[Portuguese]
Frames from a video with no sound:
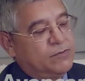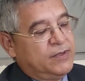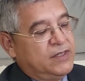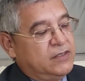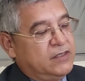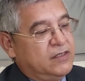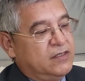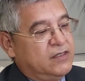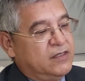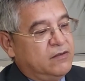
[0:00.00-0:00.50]

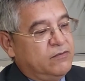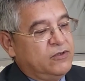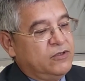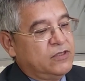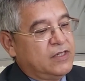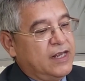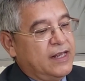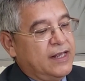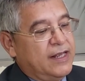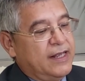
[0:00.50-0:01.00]

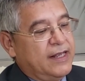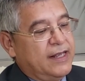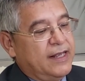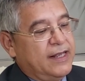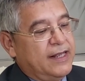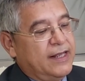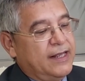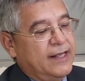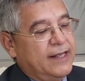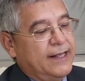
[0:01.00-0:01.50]
Precisamos é, é,
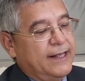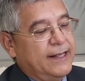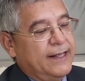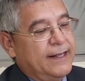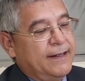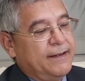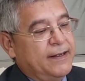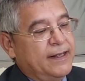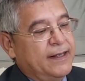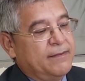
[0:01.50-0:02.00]
é,
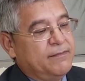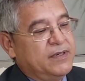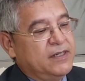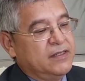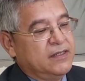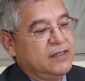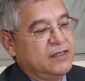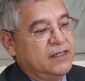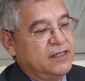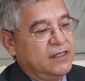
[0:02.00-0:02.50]
é, é
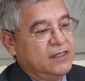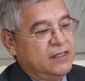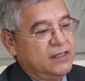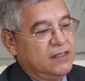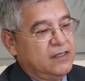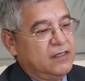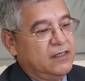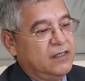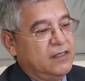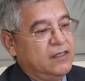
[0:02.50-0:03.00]
manter
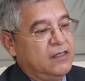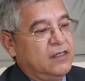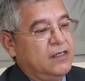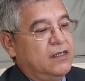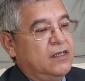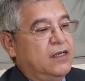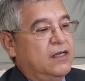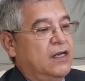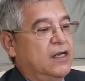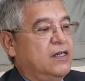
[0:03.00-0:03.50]

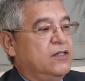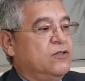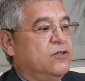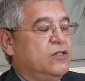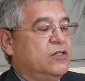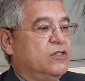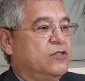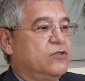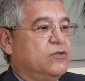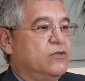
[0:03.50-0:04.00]
as
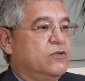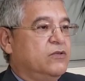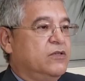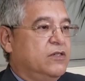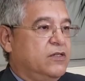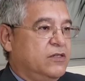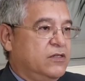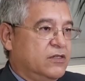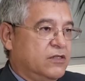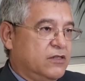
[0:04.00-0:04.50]
nossas
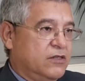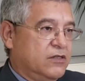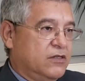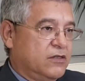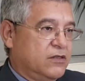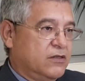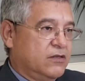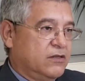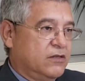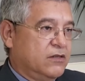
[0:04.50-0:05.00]

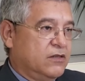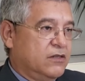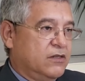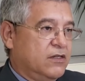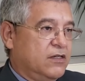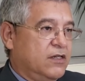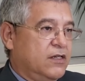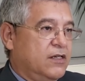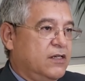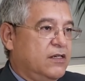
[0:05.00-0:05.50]
conquistas
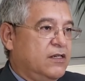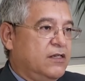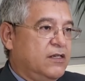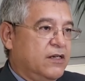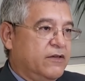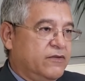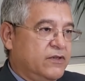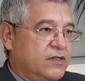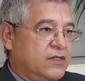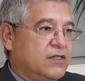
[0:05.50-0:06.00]

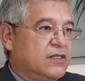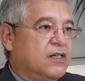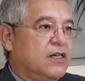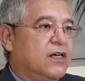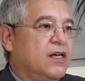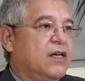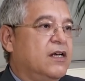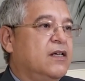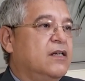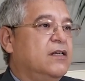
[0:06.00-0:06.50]
e
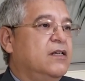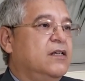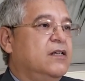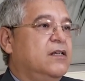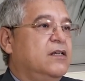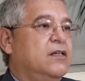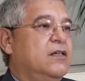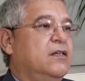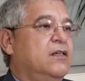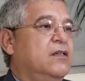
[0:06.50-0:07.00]
avançar
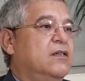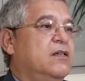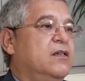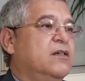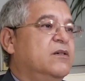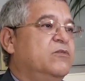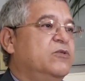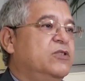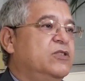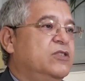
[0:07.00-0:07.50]
em
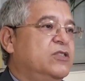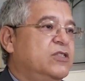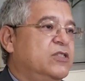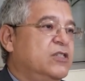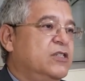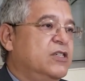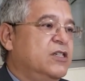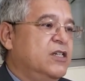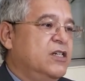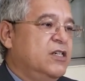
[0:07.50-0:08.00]
termos
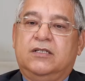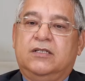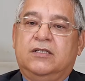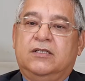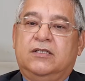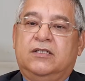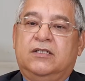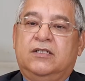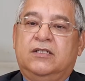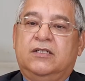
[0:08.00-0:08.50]
de,
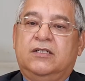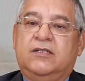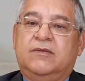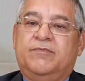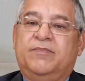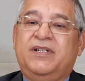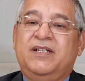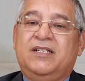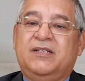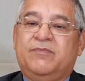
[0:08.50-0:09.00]
de
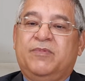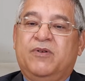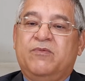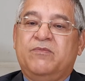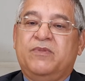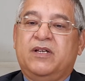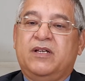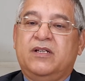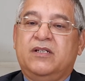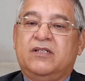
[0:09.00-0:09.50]

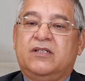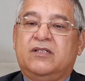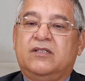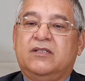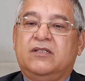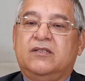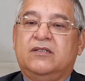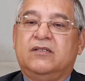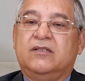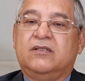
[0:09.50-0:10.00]

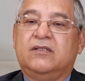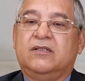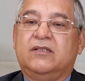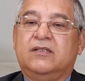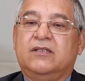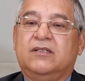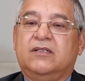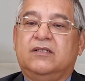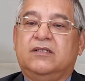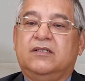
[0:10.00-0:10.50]
principalmente,
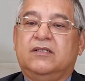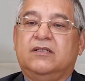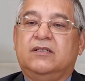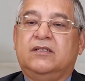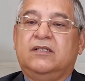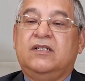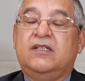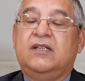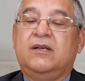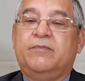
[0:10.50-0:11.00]

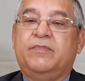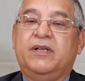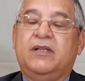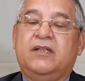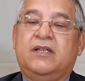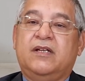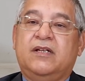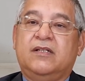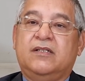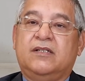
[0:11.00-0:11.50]

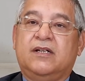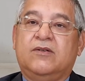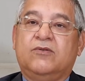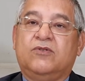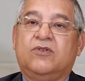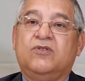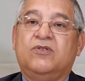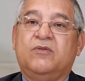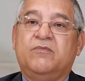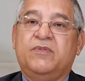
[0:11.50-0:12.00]
independência e
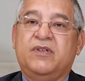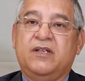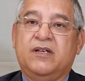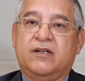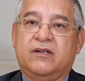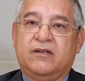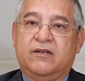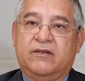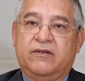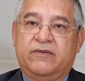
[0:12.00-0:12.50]

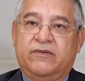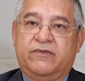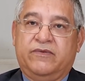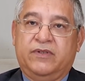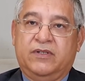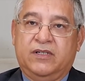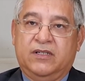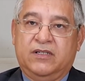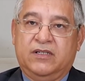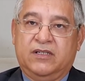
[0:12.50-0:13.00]
autonomia
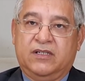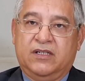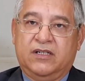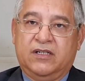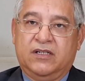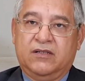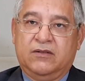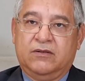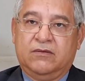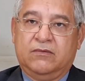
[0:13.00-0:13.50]

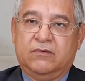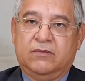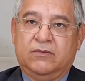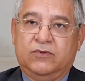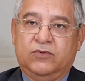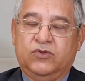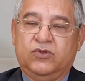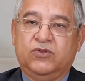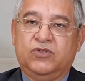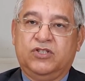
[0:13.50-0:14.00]
financeira
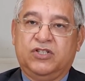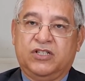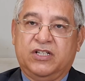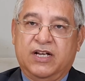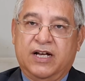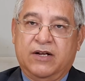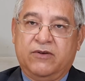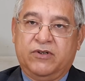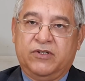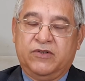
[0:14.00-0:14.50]
do
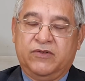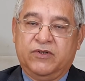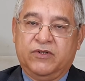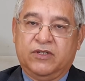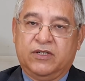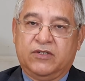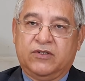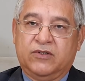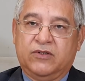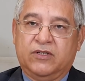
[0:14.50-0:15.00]
judiciário a nível
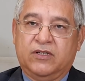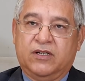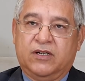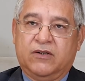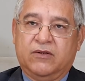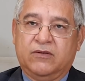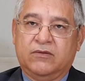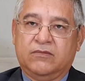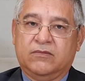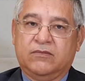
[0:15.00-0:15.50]

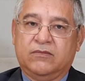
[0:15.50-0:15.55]
nacional.